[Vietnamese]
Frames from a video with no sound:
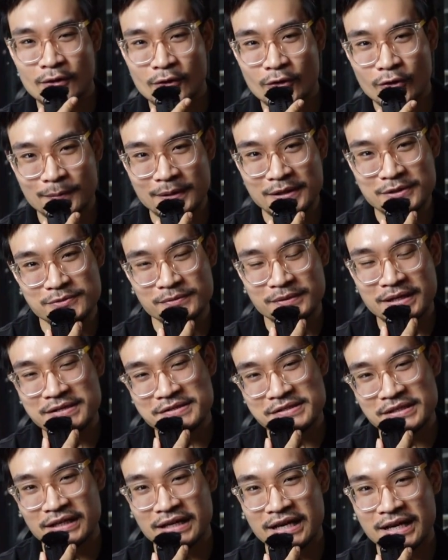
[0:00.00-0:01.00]
Hôm nay chúng ta
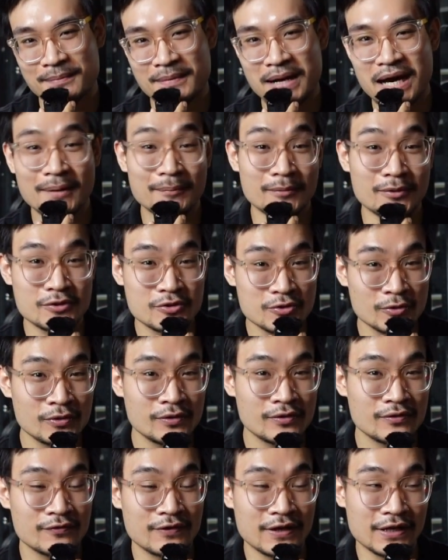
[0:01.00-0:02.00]
sẽ lại bàn một
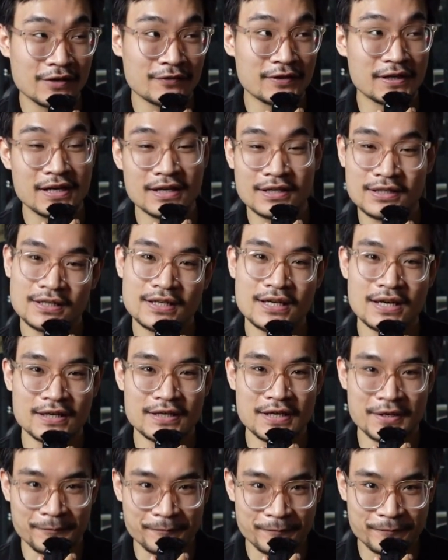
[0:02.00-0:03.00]
chút về cái vấn đề cơ địa
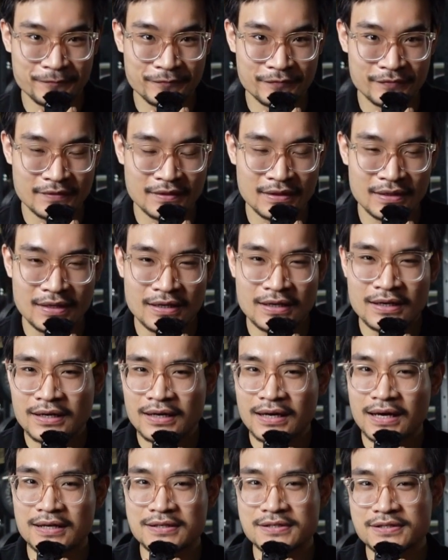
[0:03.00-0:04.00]
nhé.
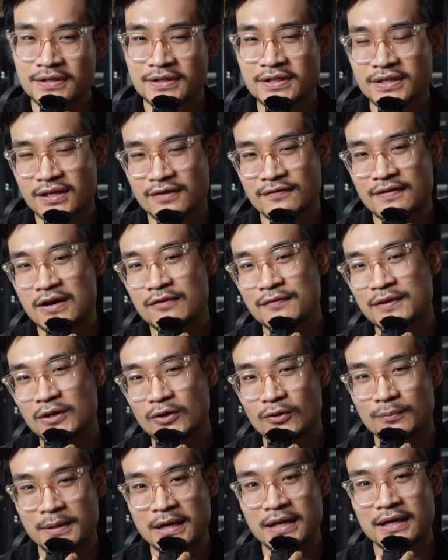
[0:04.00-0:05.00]
À, trước khi vào video
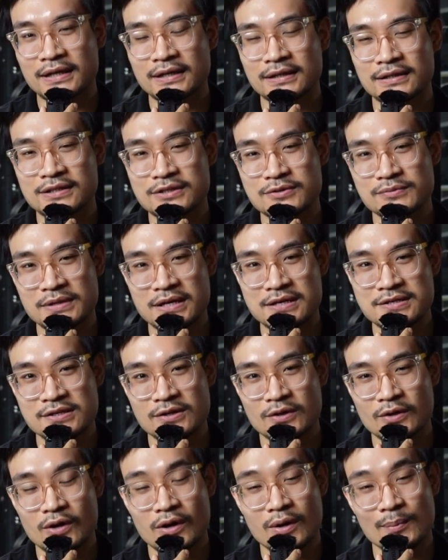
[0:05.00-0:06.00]
hôm nay thì chúng ta sẽ
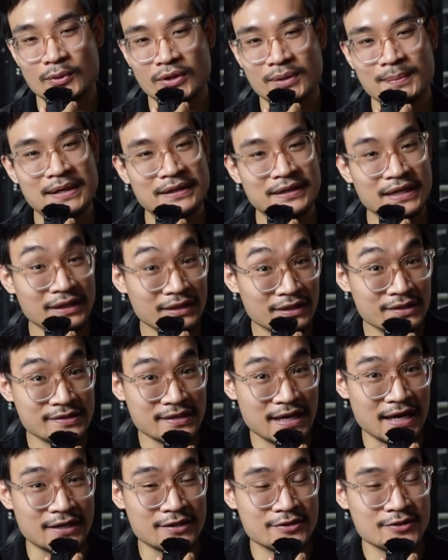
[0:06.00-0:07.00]
có một cái bài test đơn
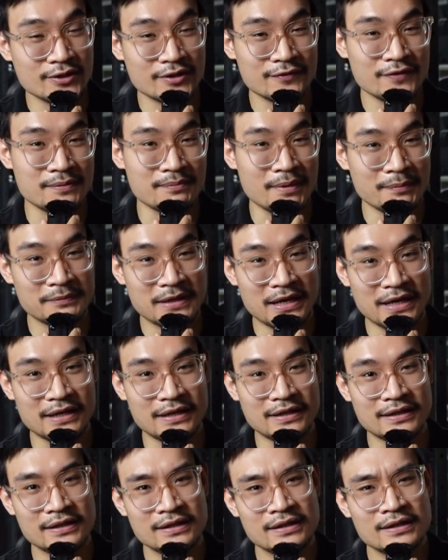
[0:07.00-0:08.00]
giản cho cái phần bắp tay.
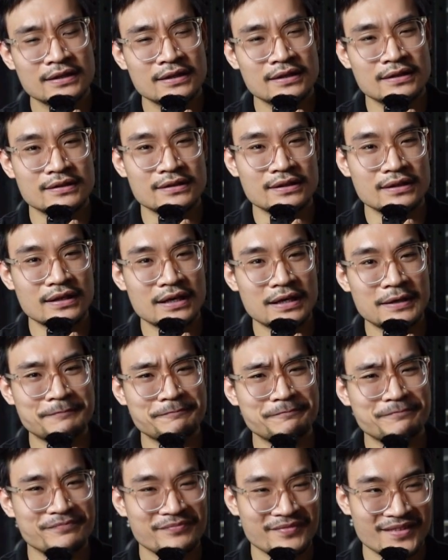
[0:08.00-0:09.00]
Nhớ là
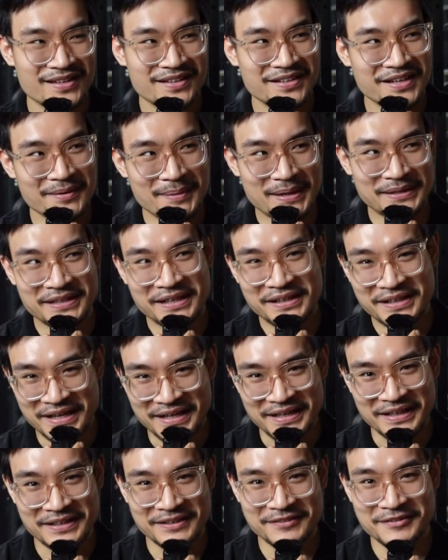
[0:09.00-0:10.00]
các cái bài test
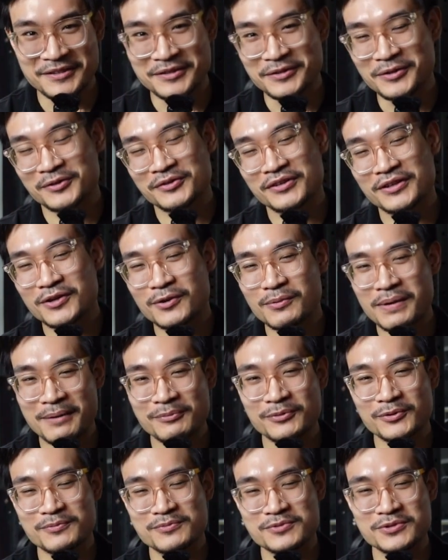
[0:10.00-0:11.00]
này thì nó sẽ không áp
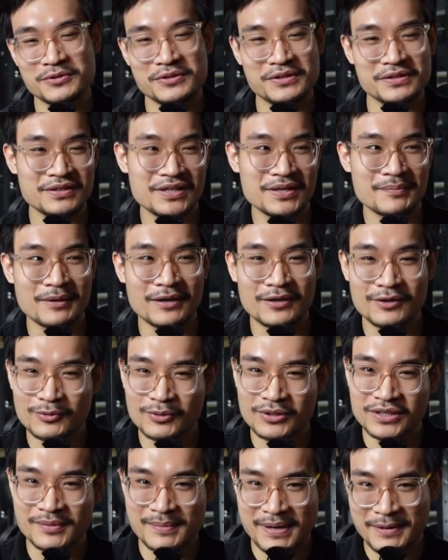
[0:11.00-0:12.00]
dụng cho những người mà không
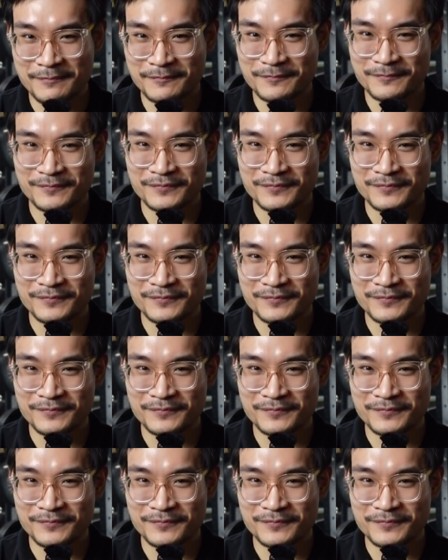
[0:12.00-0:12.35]
có cơ bắp.